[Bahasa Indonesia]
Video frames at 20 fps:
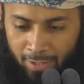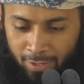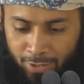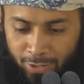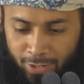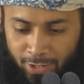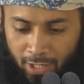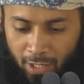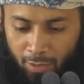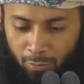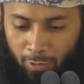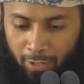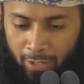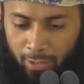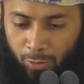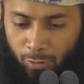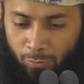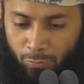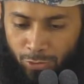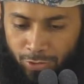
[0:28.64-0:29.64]

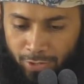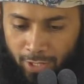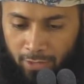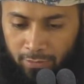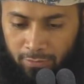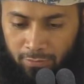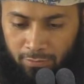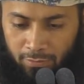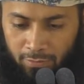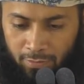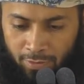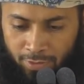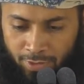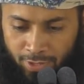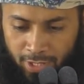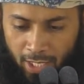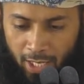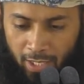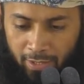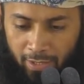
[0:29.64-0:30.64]
Assalamualaikum Ustadz
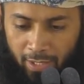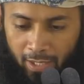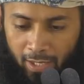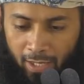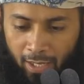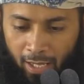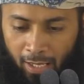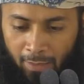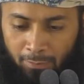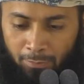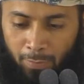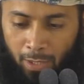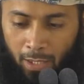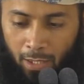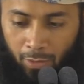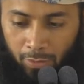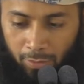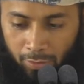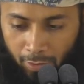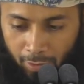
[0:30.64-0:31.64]
saya hamba
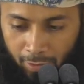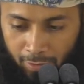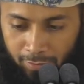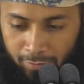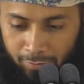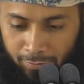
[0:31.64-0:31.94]
Allah.